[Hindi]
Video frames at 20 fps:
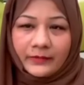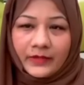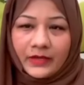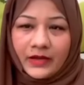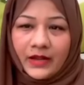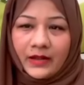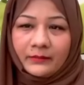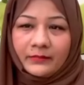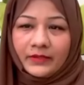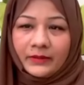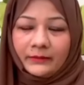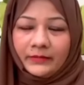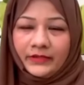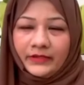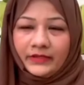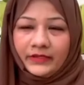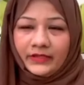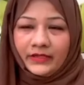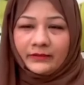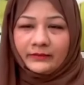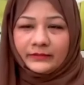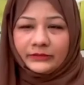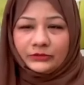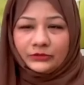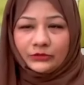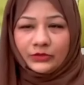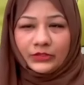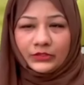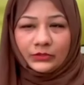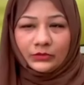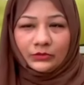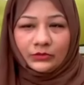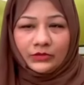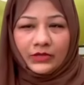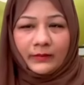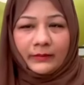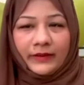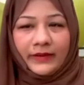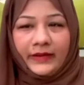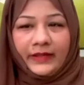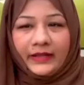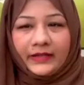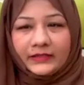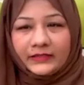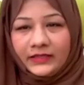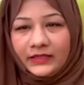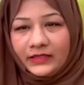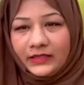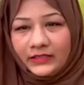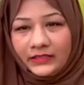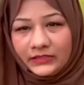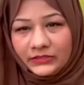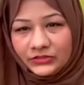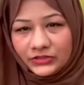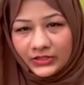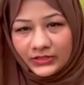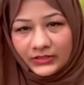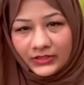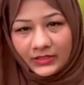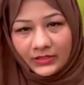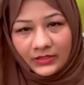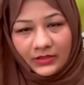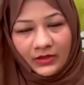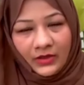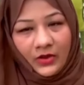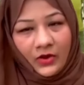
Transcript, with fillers: आपका काम कम्प्लीट नहीं है बच्चों का तो उनका पढ़ने का दिल नहीं चाहता